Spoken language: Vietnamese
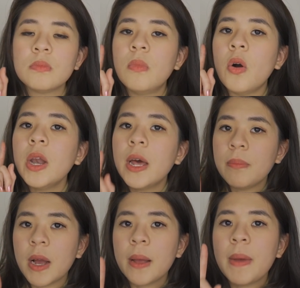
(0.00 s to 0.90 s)
mỗi
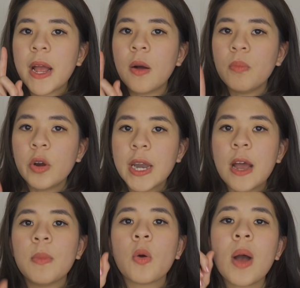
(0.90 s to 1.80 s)
lần mà các bạn học môn
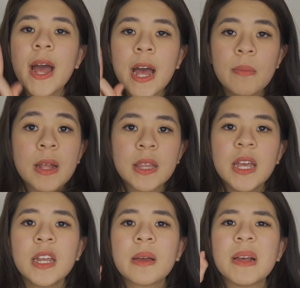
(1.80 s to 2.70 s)
nào mà quá hai ba
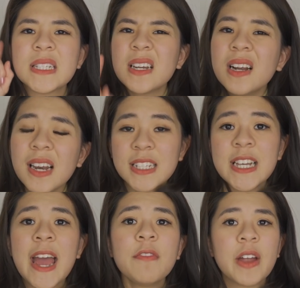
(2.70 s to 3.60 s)
tiếng thì các bạn sẽ rất là
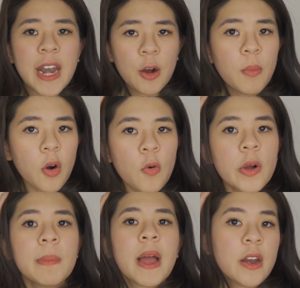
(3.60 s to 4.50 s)
chán và não bộ
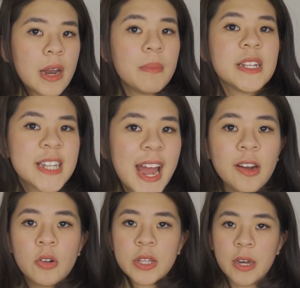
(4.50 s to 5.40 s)
của các bạn nó đã bị
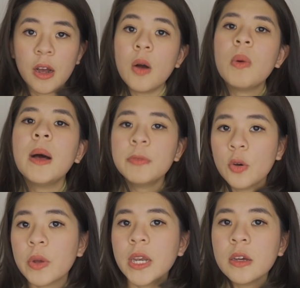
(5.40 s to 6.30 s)
chán rồi thì nó không hấp
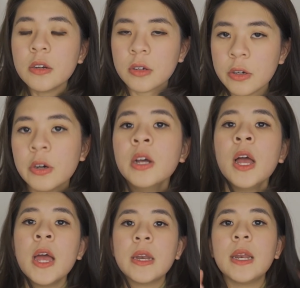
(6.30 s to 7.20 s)
thu kiến thức được nữa
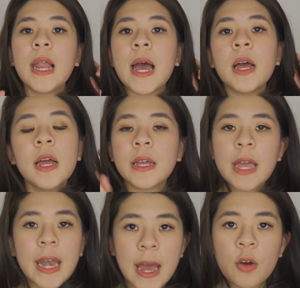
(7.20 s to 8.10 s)
nên là
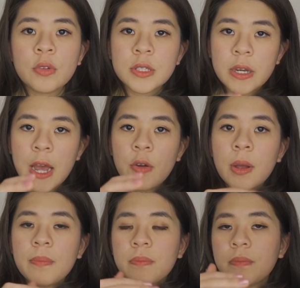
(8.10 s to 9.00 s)
ngày nào nếu
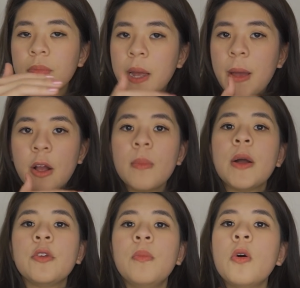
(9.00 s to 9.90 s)
các các bạn có
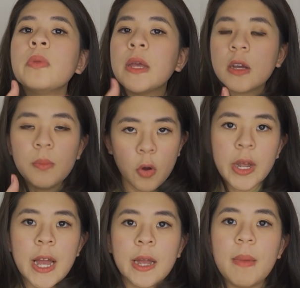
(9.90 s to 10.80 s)
bao nhiêu môn thì cứ
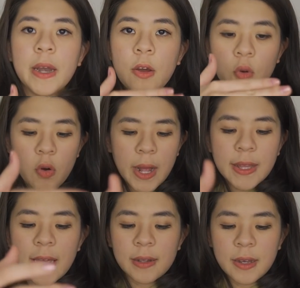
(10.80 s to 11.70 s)
mỗi ngày các bạn đều cố
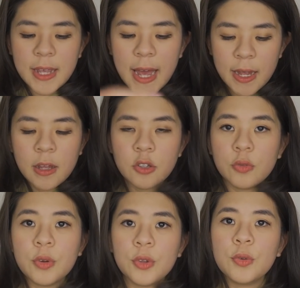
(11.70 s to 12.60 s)
gắng dành thời gian
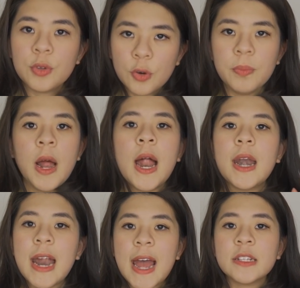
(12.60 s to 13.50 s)
chút chút chút chút
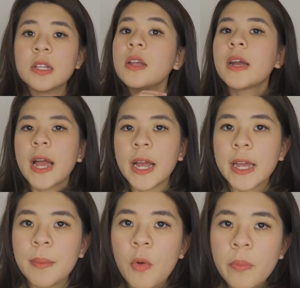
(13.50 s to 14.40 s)
ra cho tất cả
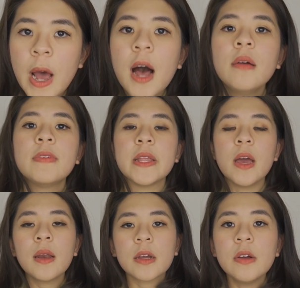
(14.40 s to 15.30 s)
các cái môn đó và
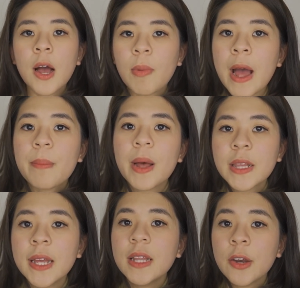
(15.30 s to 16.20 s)
nhớ là cứ học 2 3
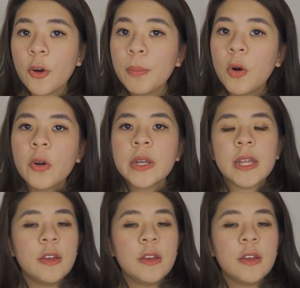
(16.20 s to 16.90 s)
tiếng thì đổi môn.